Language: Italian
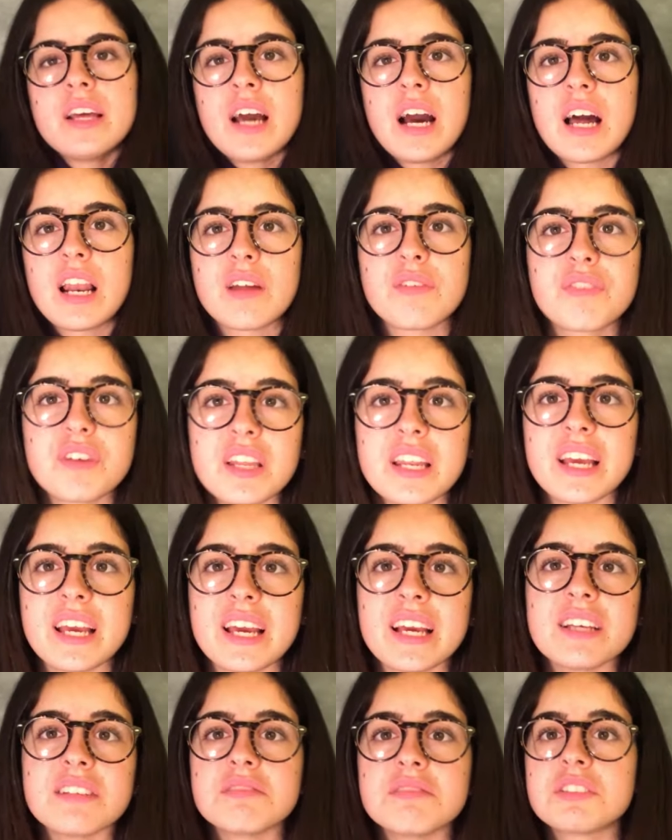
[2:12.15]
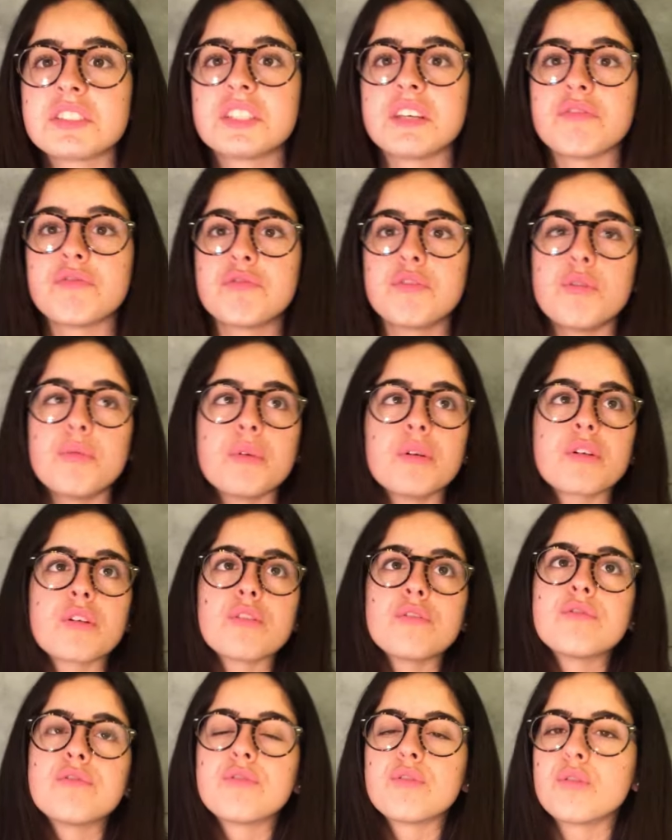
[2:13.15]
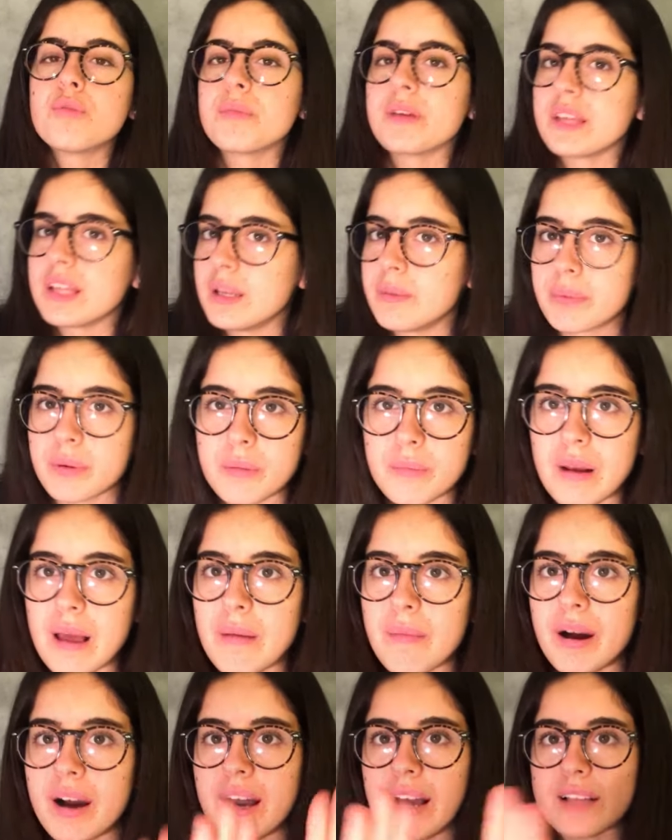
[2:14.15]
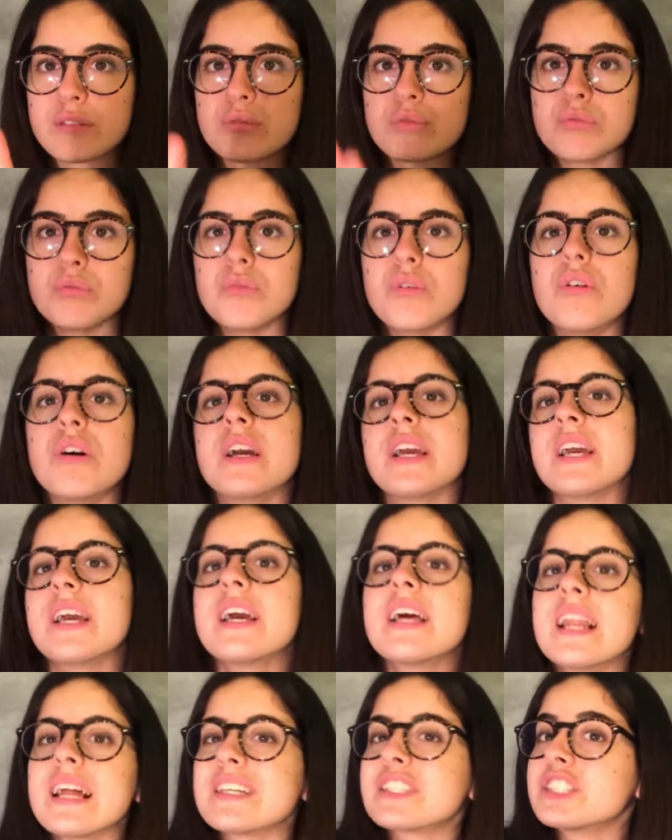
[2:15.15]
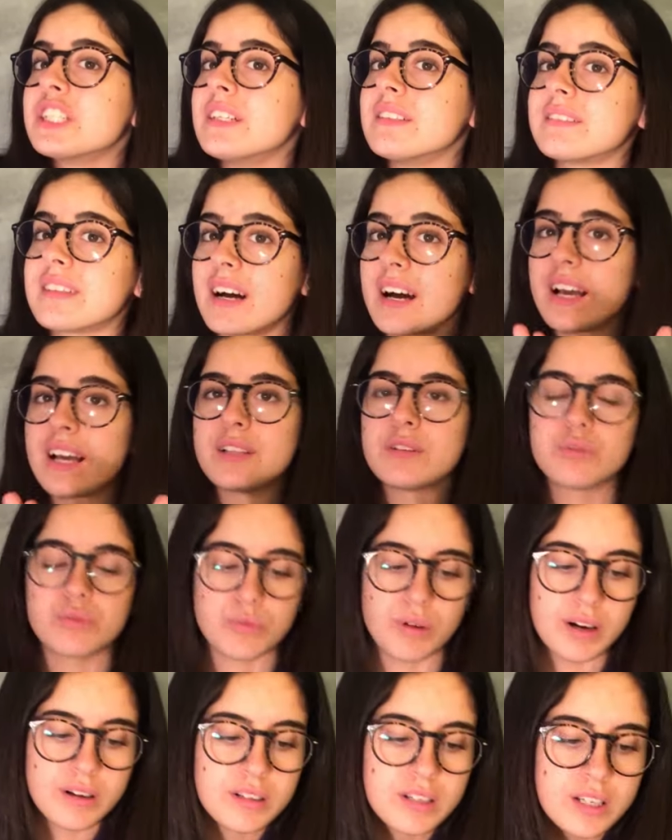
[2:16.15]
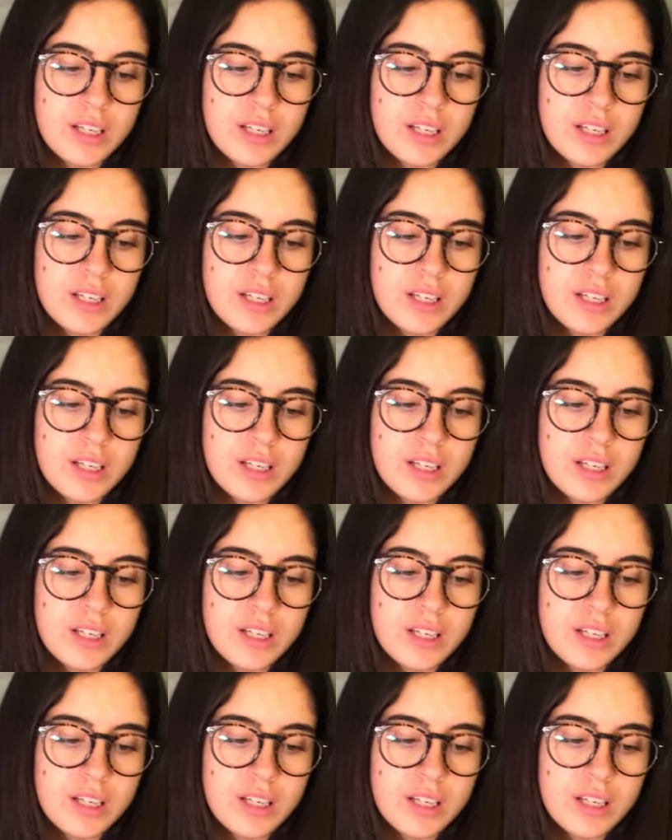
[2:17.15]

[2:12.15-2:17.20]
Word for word: alla fine se fumi o non fumi il problema è tuo e la scelta è tua.